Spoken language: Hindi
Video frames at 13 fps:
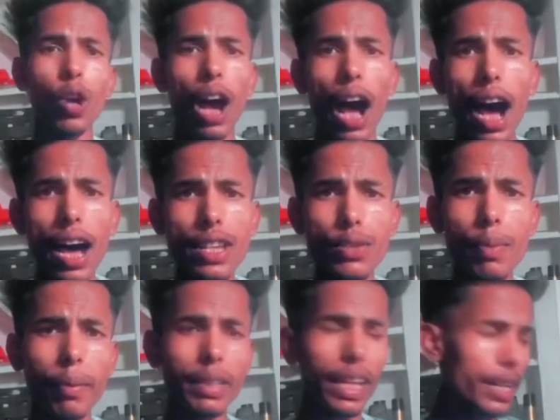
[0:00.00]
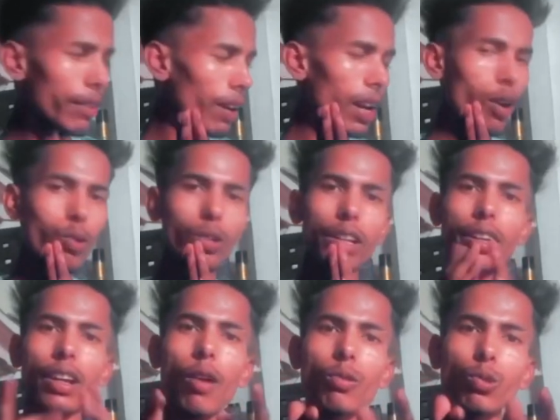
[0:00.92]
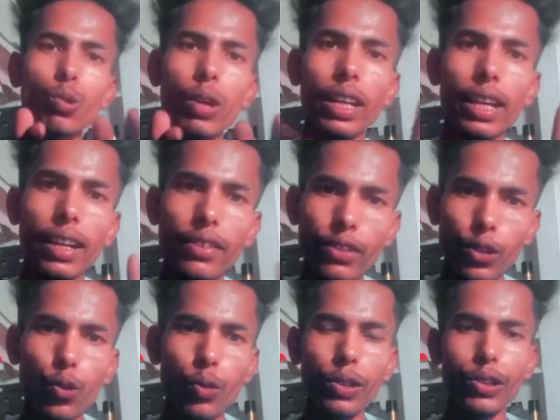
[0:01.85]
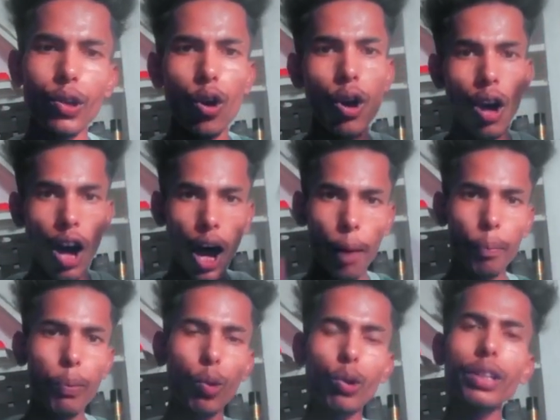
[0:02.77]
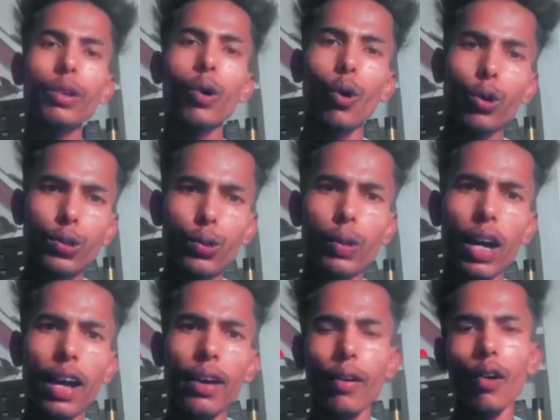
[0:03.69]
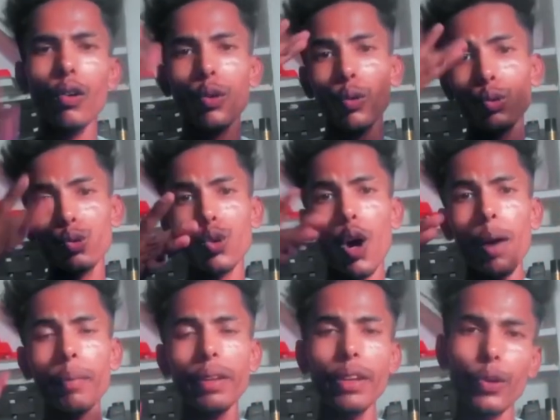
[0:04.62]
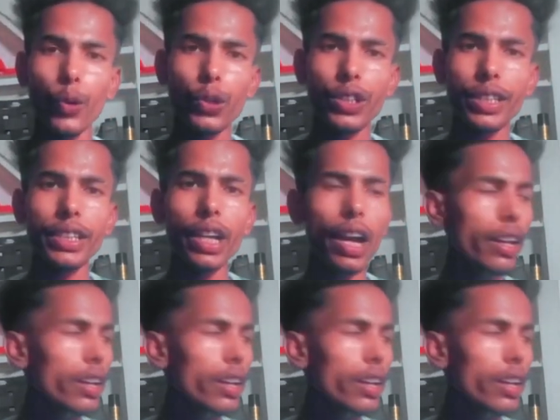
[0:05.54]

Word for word: लोग आज मैं बताने वाला हूँ कि राउंड टू हेल्थ का न्यू वीडियो अपलोडिंग हो चुका है और उसको हमने रोस्ट किया